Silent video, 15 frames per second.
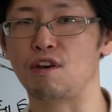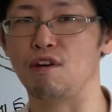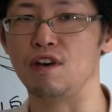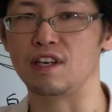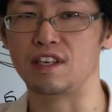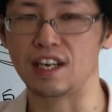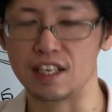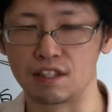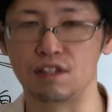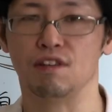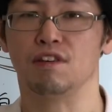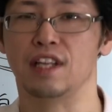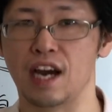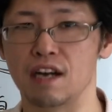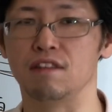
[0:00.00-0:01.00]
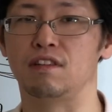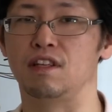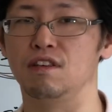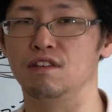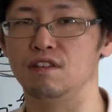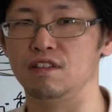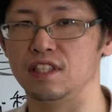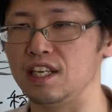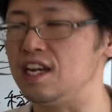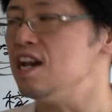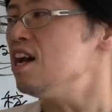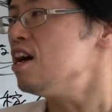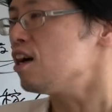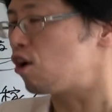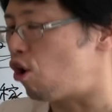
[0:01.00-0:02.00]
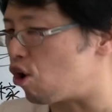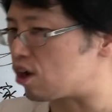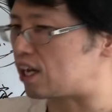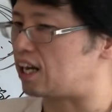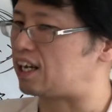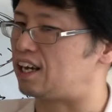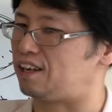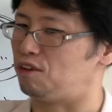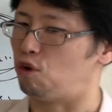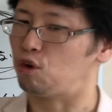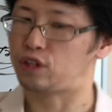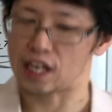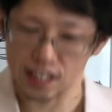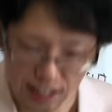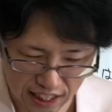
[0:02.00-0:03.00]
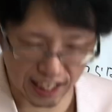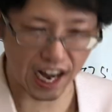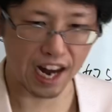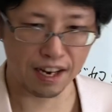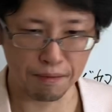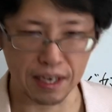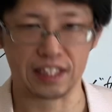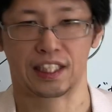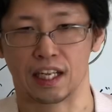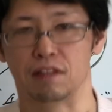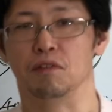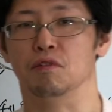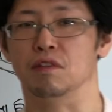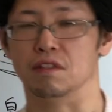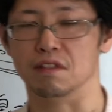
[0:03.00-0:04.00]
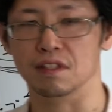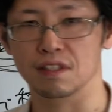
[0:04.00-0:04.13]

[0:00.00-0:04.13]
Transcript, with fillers: 教育が必要であるっていう風に、国家からのお達しがありましたってこと。